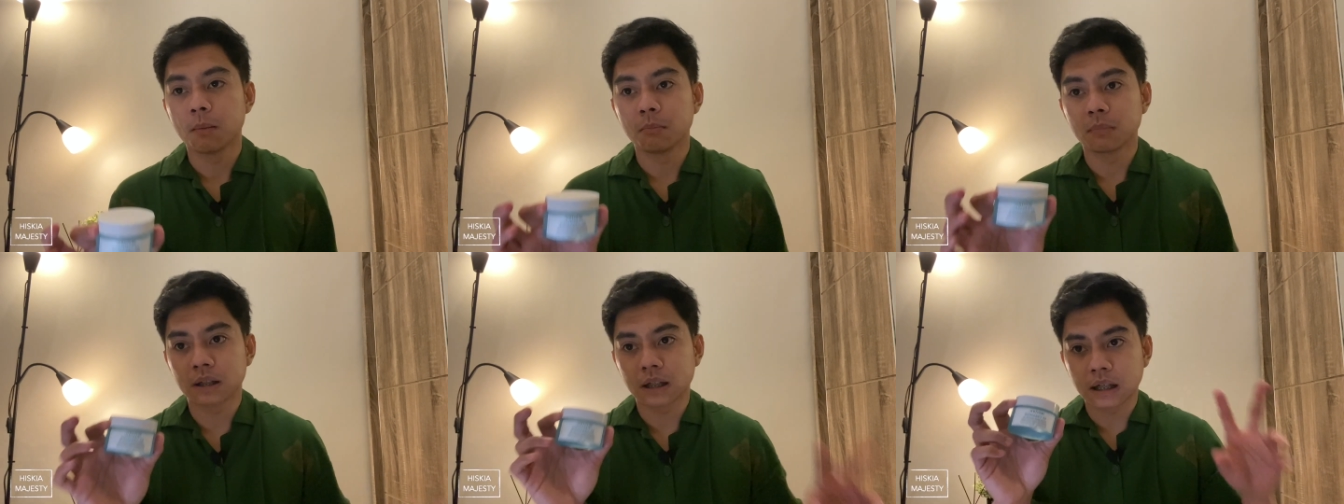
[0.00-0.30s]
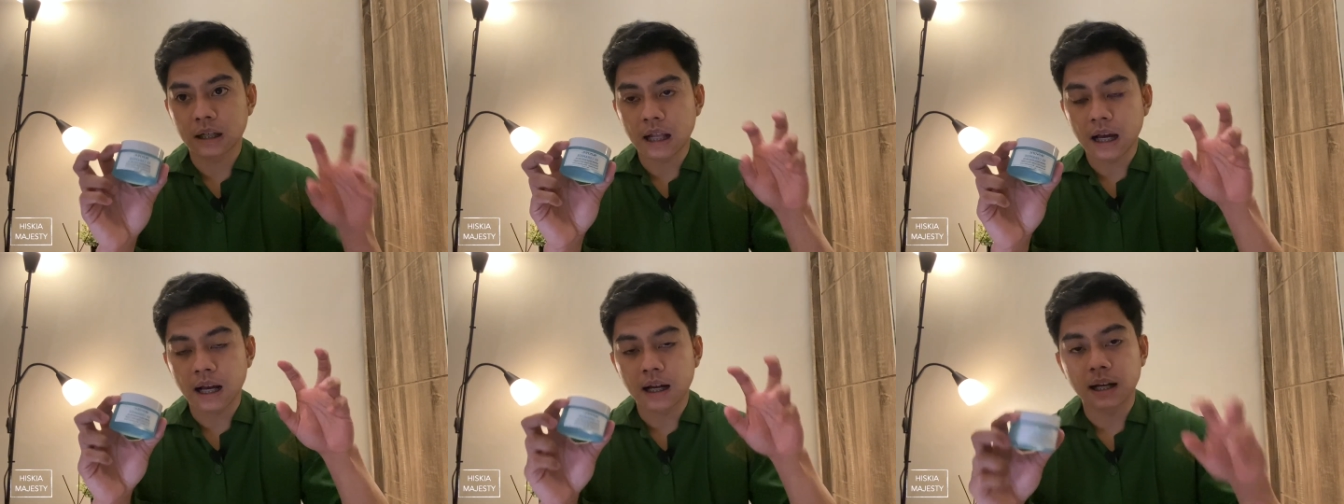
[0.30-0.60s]

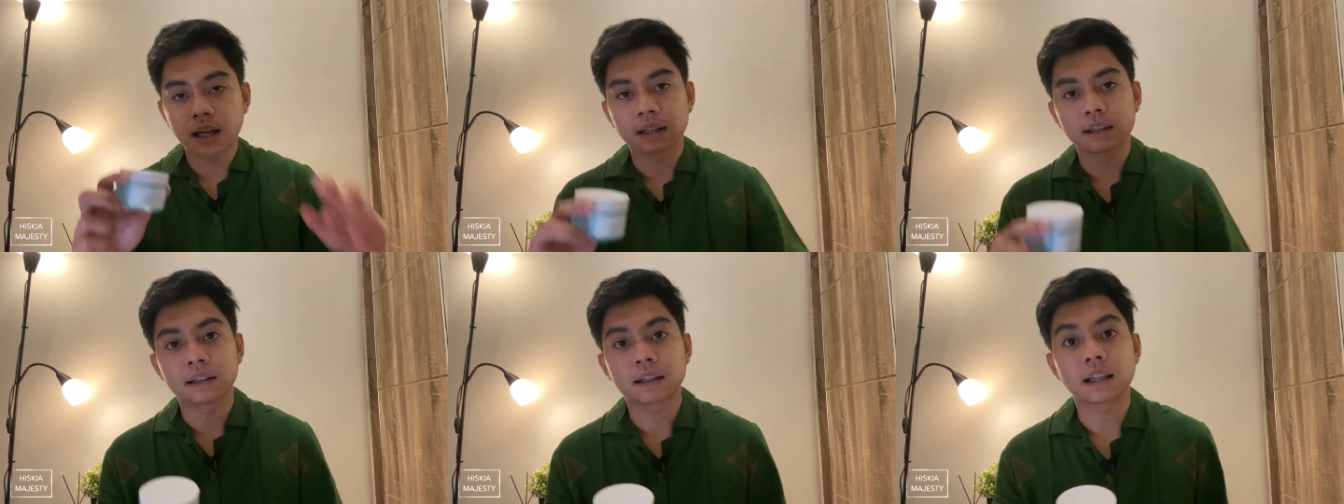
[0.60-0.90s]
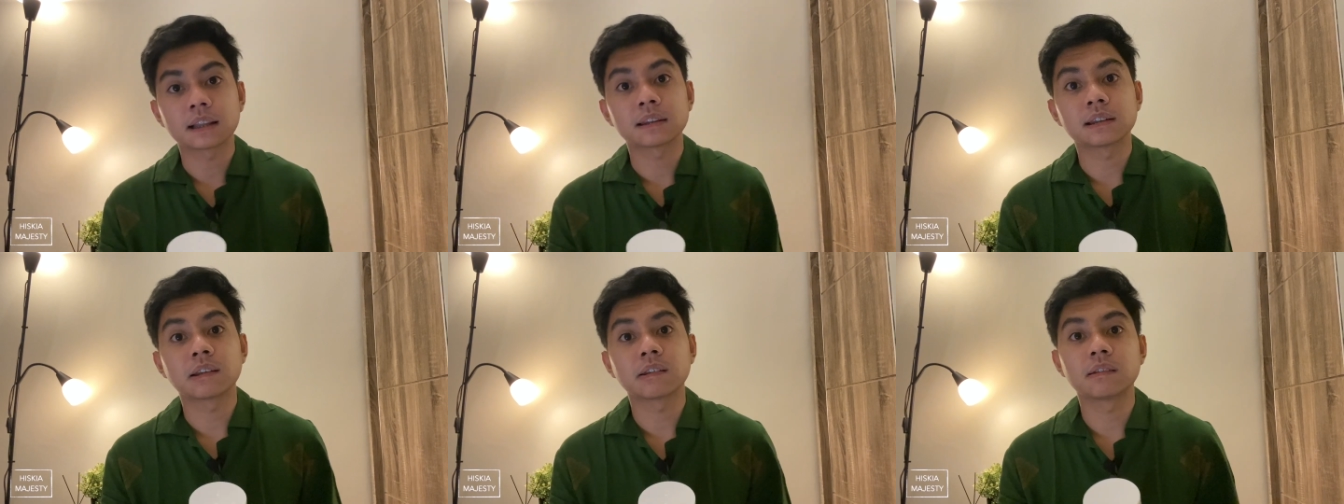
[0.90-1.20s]
menenangkan
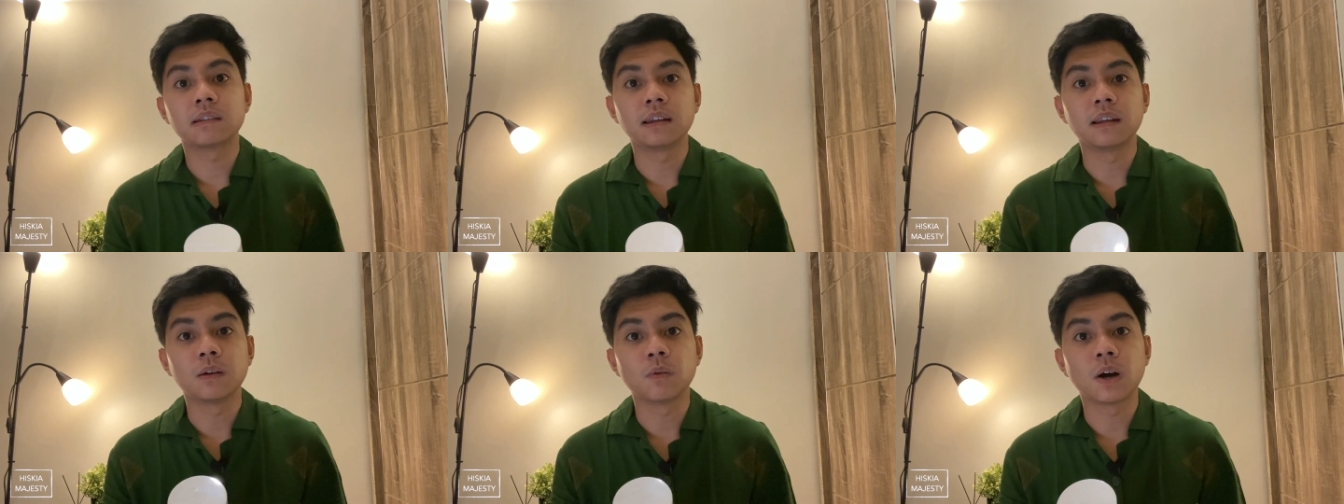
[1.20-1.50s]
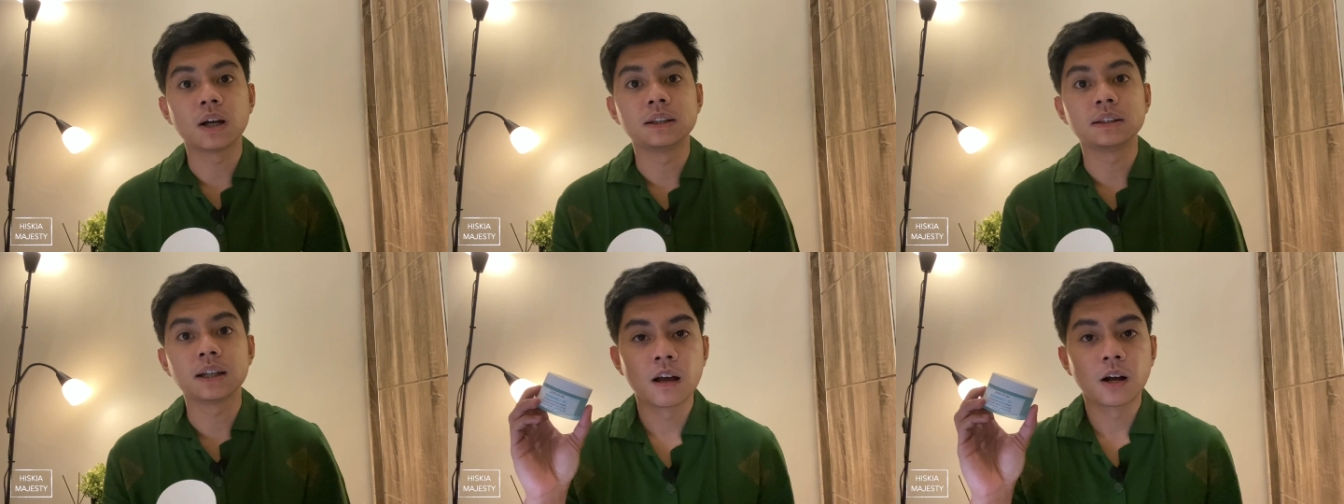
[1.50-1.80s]
redness di
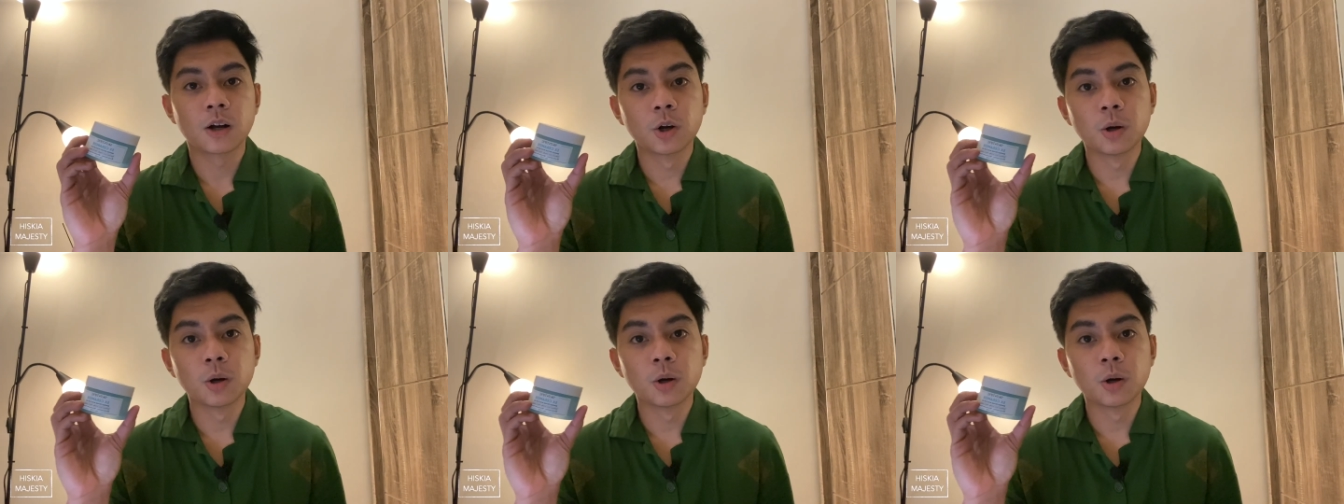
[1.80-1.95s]
wajah.